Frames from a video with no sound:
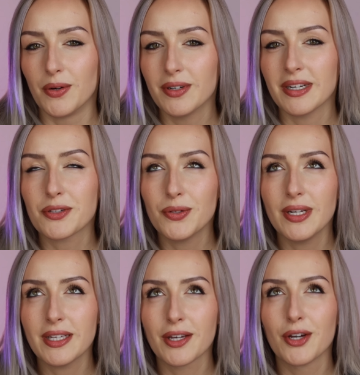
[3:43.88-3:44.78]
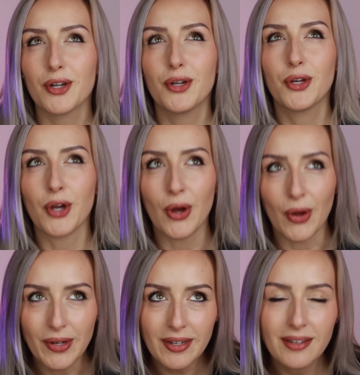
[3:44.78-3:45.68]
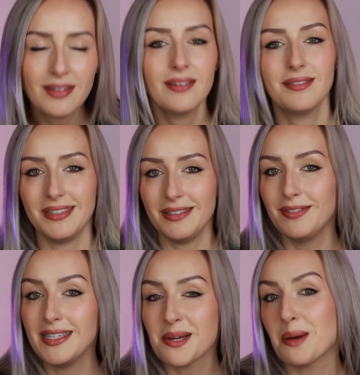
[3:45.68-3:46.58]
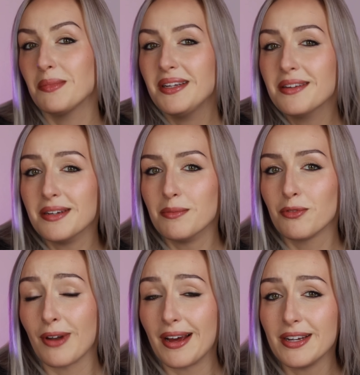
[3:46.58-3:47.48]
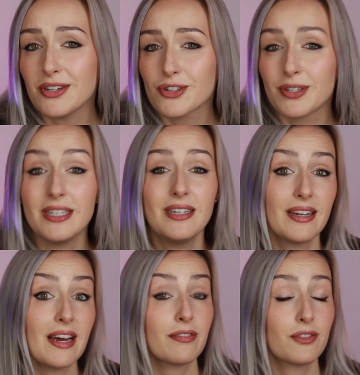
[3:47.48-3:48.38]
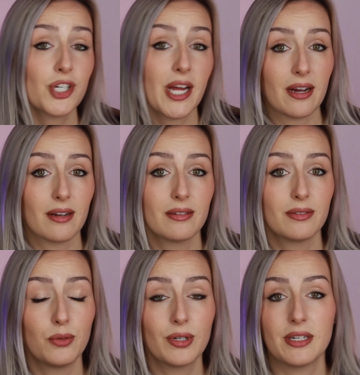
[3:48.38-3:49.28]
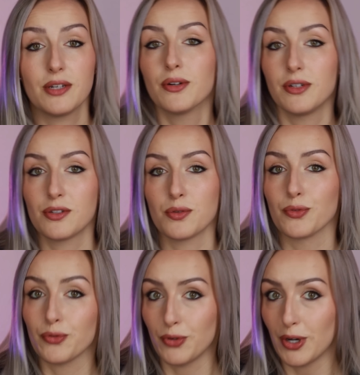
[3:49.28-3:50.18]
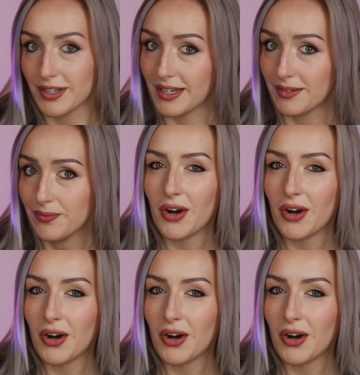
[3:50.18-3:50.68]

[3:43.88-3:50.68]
Und natürlich können die Vitamine im Fleisch die Nerven stärken oder die Kondition fördern.